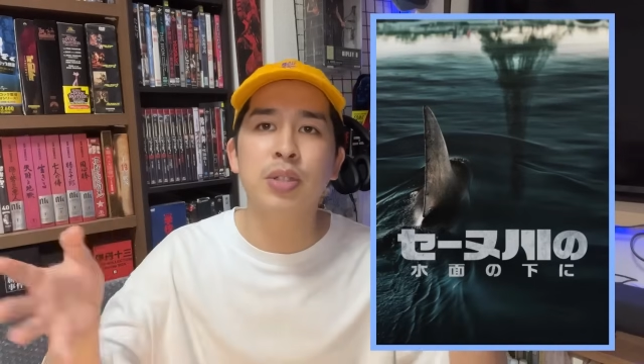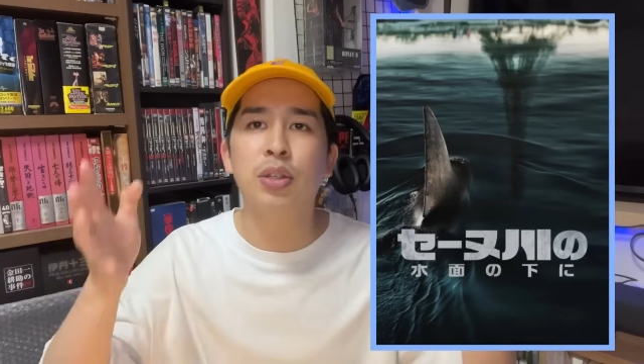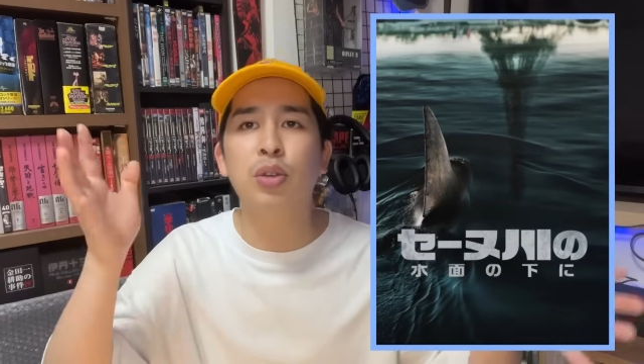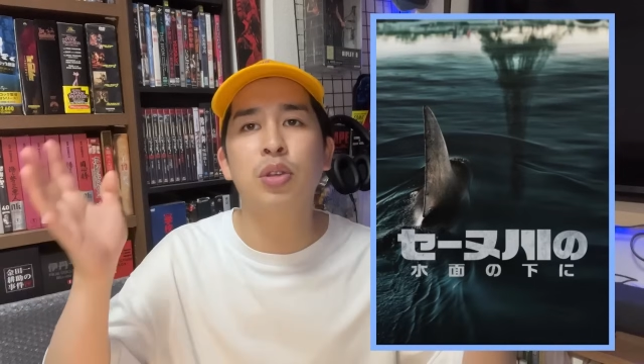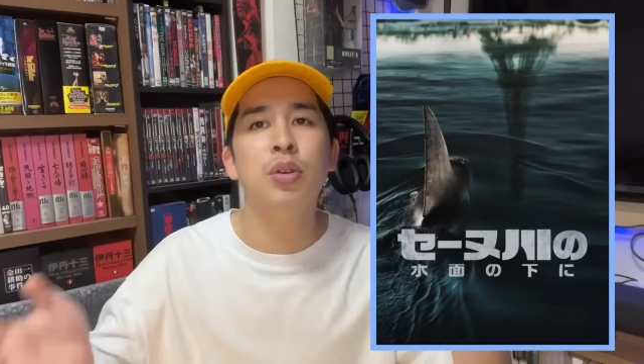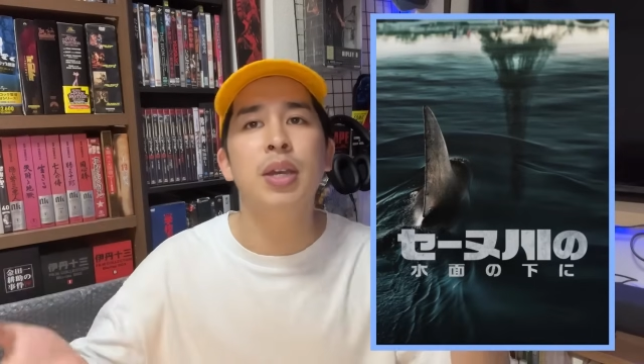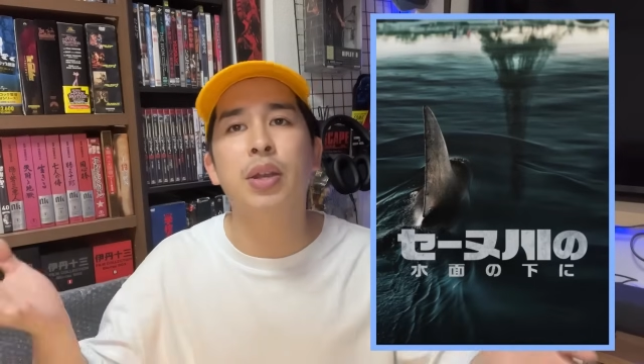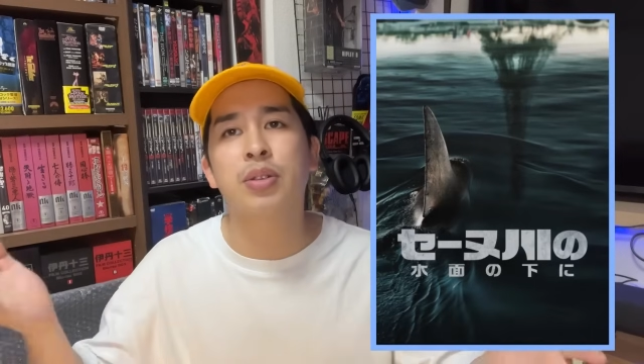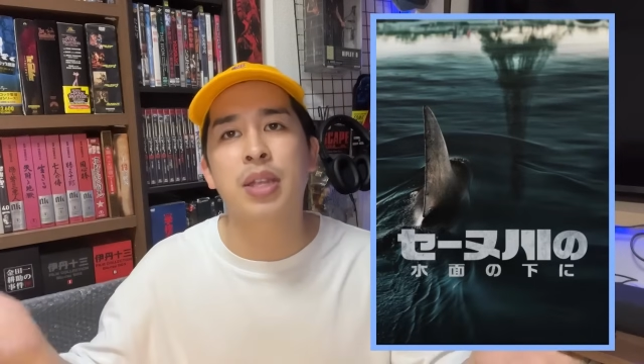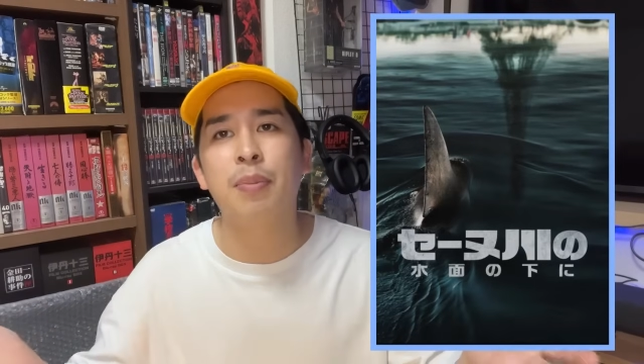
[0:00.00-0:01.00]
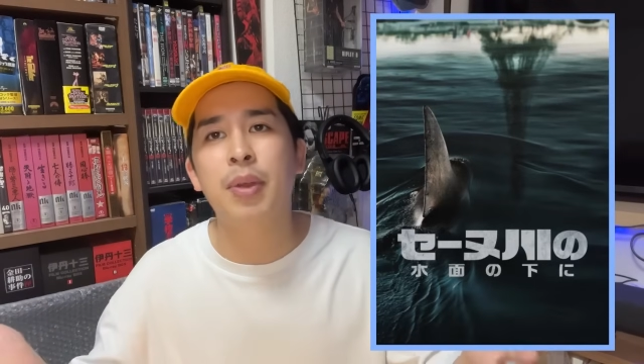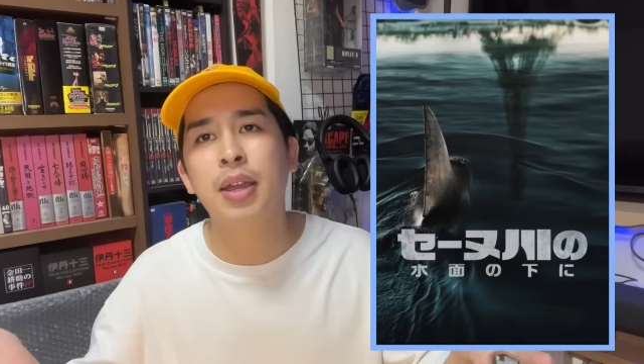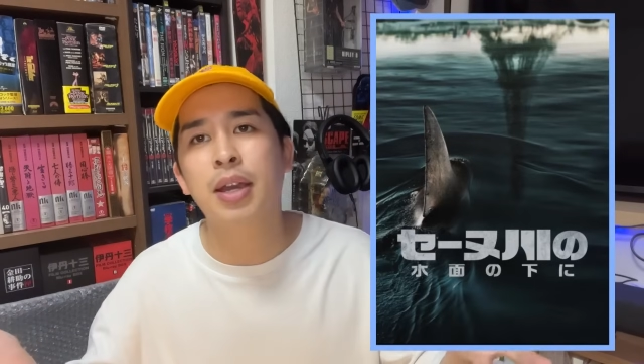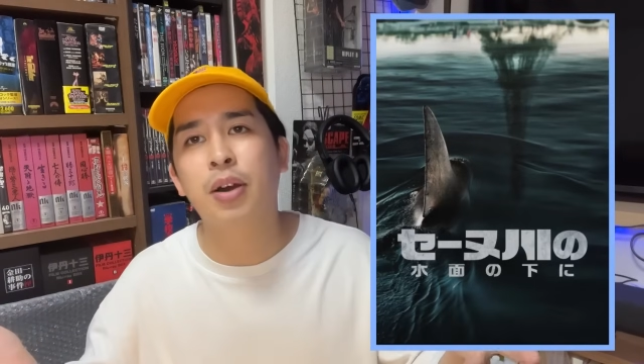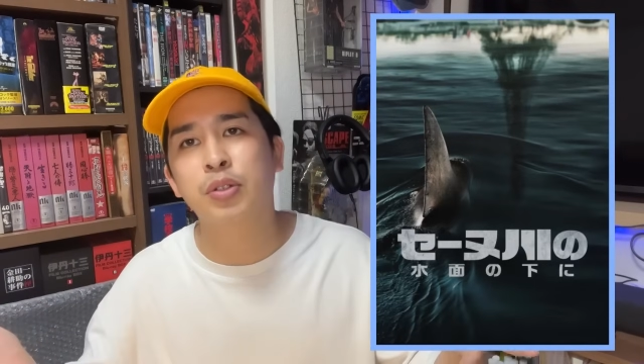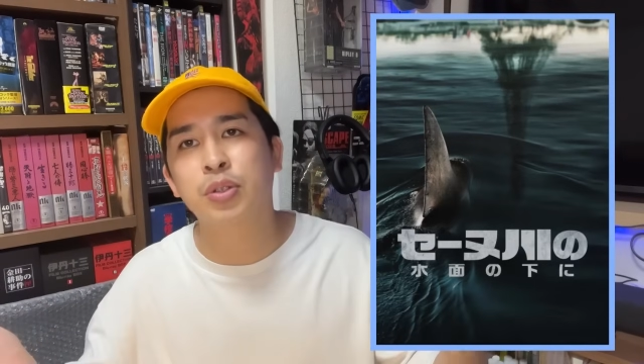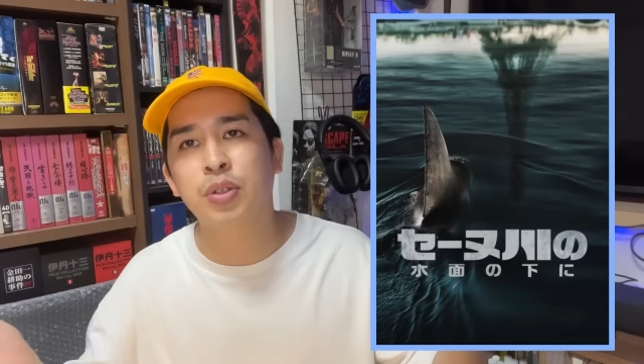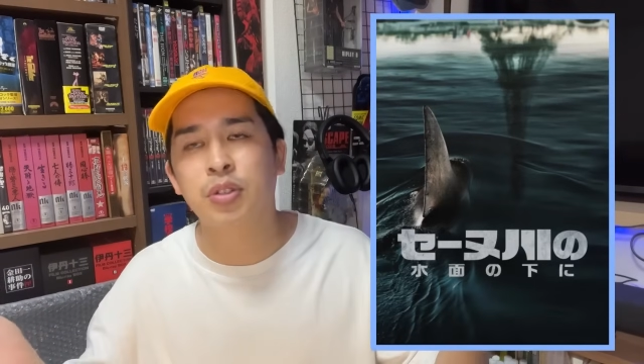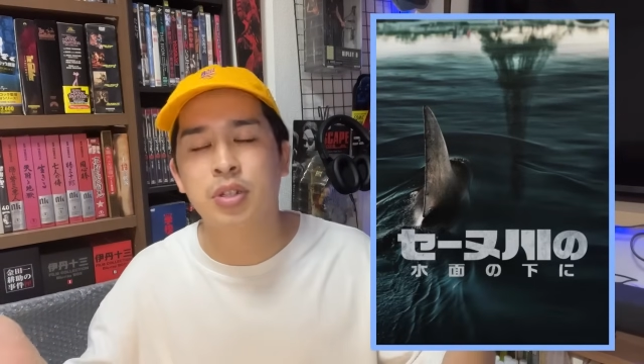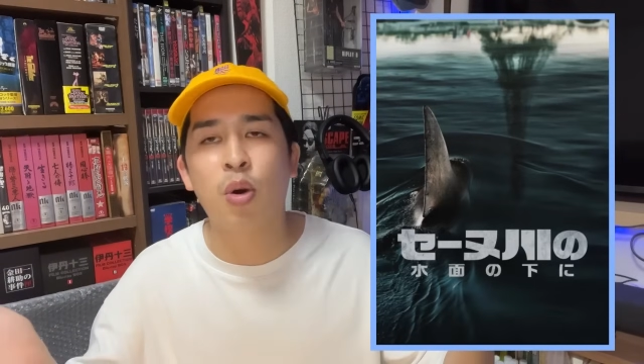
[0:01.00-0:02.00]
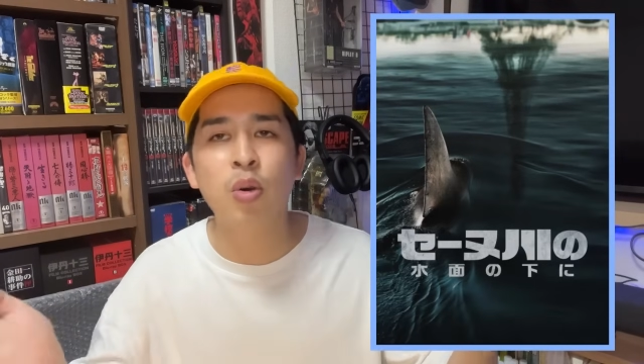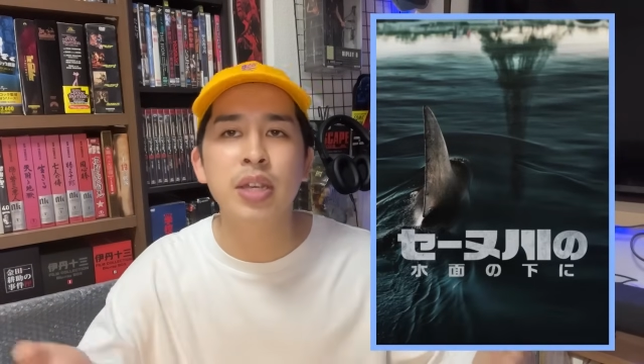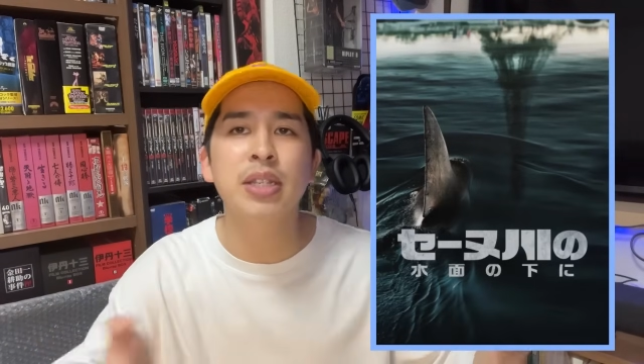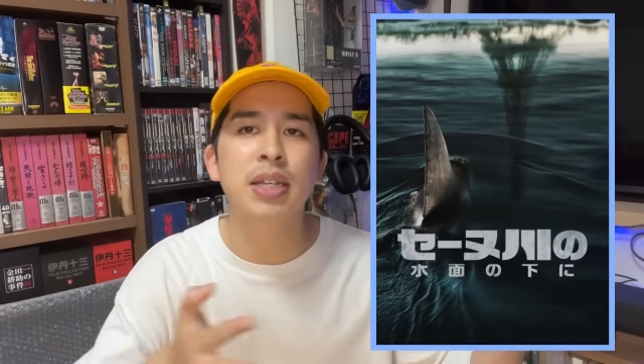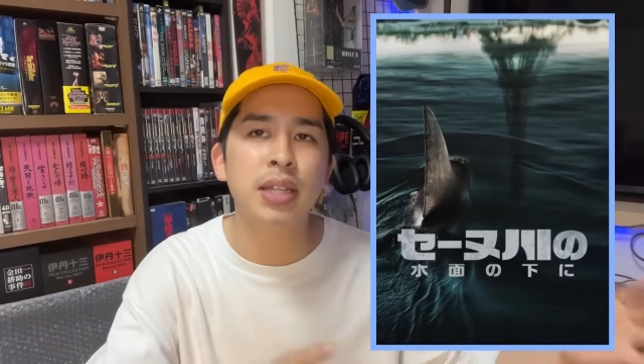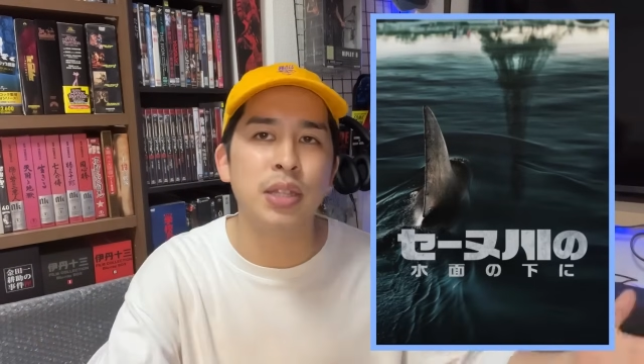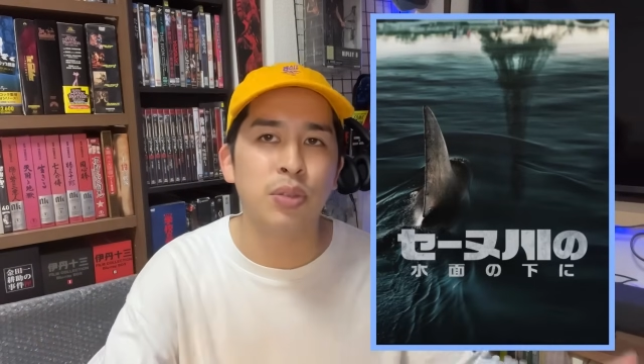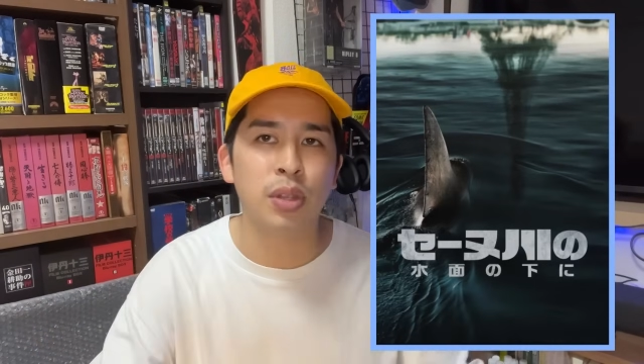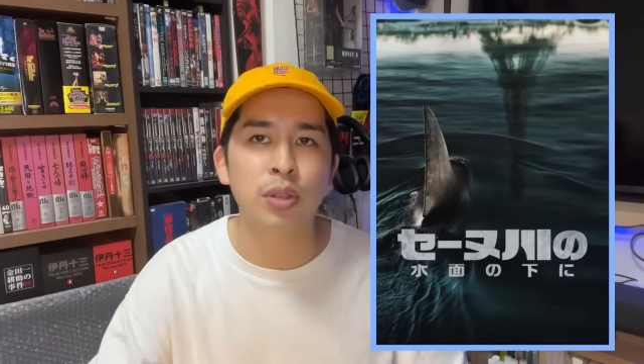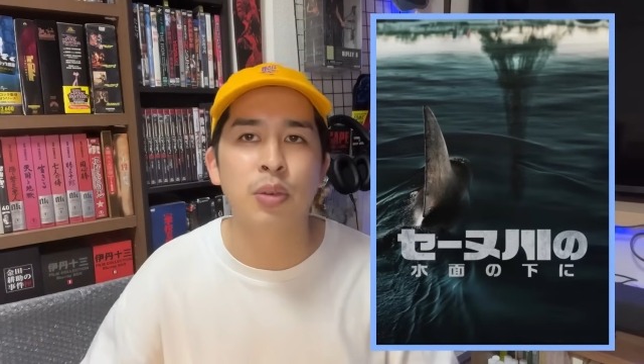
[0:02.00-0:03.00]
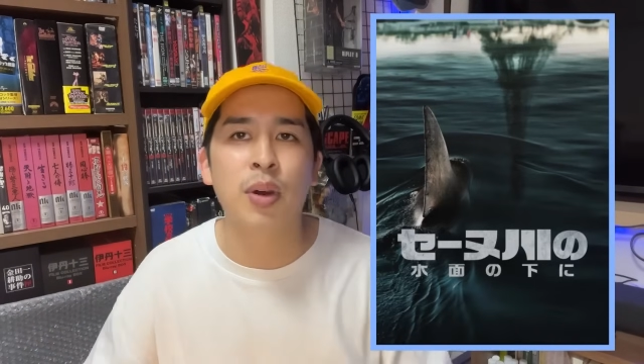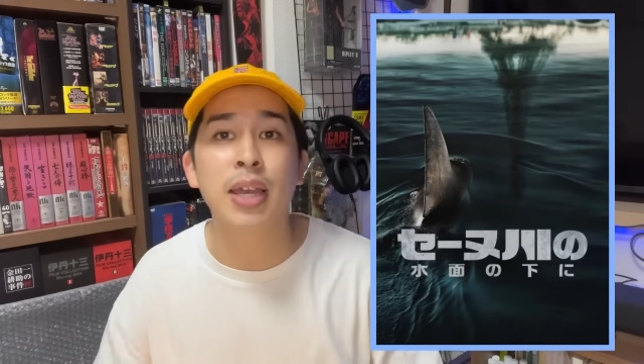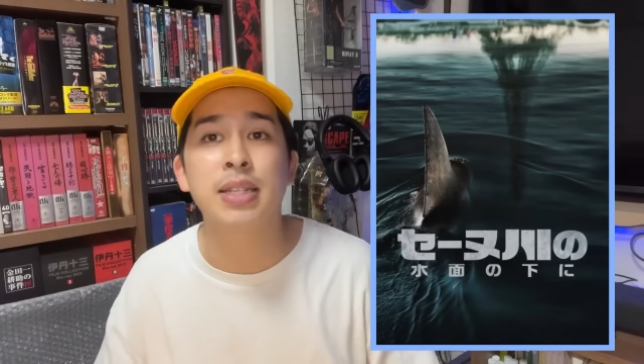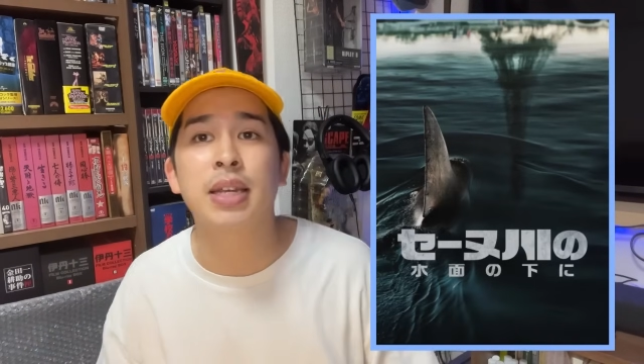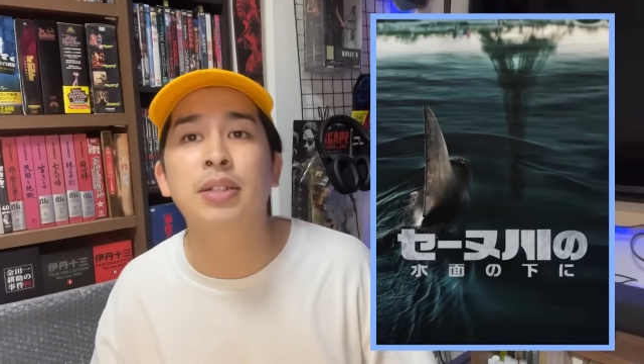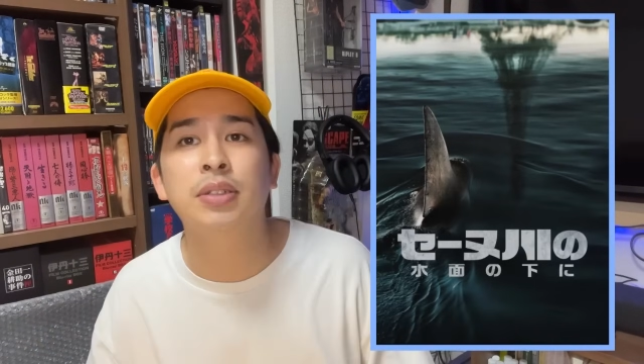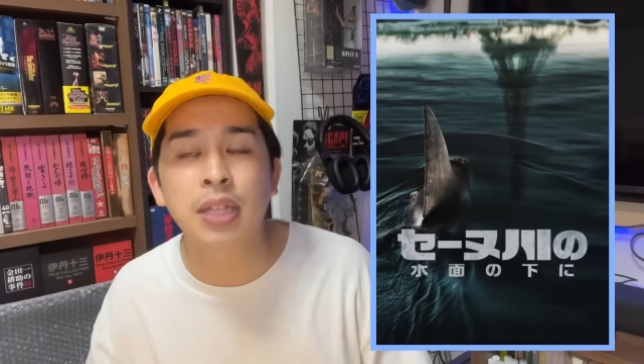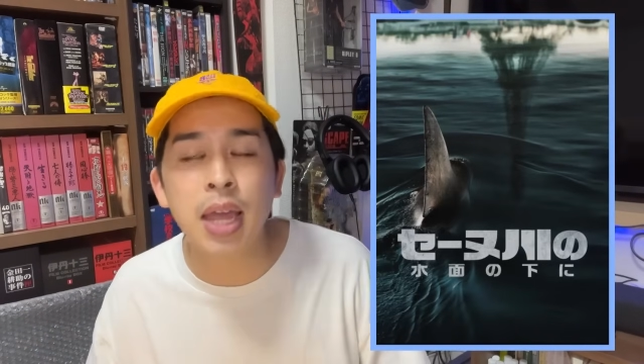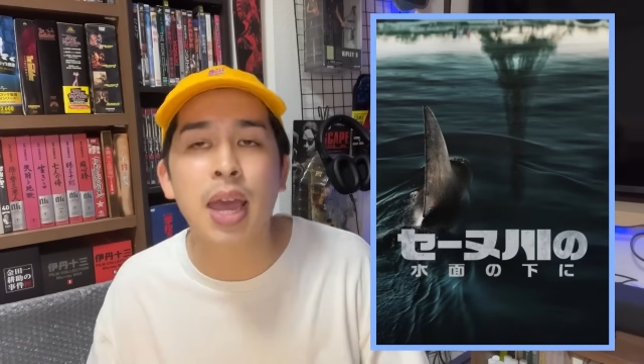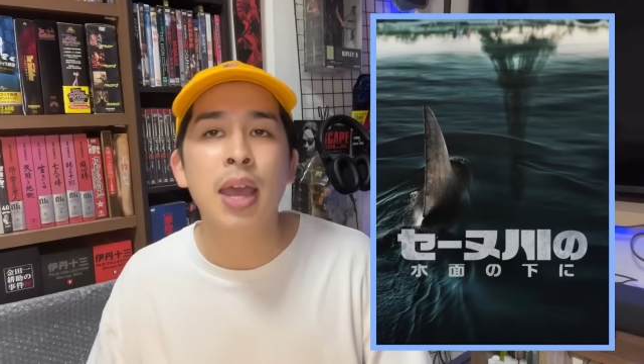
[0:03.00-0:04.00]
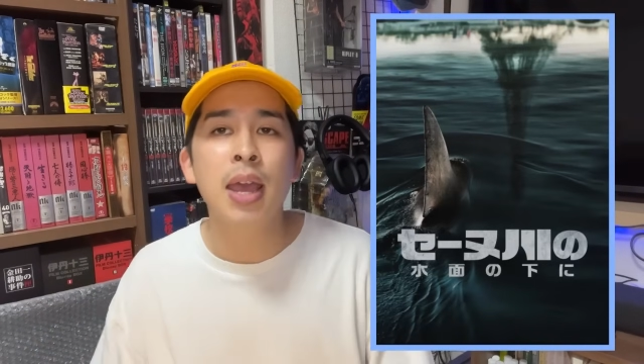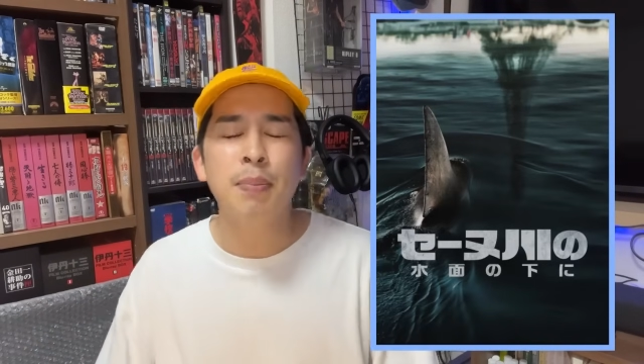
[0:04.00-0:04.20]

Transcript: Z 級映画のサメ映画を作ってる人たちが本気じゃないって言ってるっていうわけじゃなくて、